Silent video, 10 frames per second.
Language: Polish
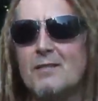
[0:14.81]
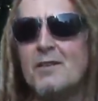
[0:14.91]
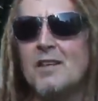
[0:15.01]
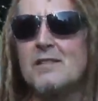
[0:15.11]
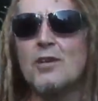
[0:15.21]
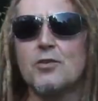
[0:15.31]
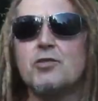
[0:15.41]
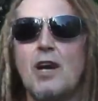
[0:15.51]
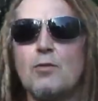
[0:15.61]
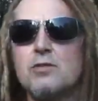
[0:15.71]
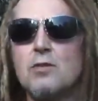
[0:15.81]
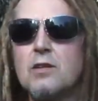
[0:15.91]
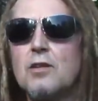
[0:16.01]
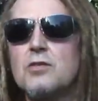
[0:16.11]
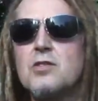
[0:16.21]
jest tylko ciało, są
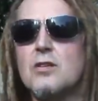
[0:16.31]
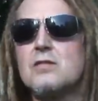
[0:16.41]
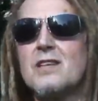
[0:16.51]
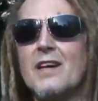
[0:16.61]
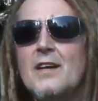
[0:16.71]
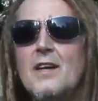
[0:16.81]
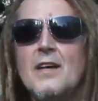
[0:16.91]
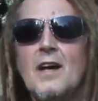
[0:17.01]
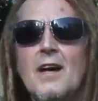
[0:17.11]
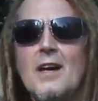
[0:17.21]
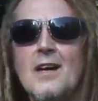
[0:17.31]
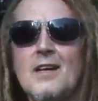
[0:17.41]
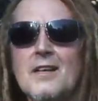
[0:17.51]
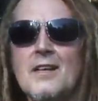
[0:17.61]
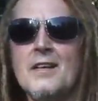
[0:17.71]
tylko żądze
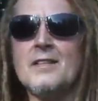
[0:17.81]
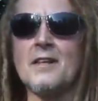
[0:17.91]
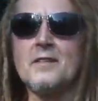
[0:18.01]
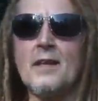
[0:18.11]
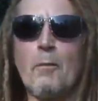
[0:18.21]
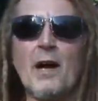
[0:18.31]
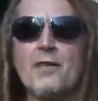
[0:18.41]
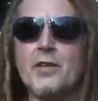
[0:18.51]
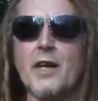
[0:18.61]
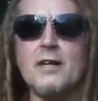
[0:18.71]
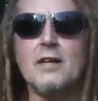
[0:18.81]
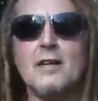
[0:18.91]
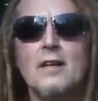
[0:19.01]
i, i tak naprawdę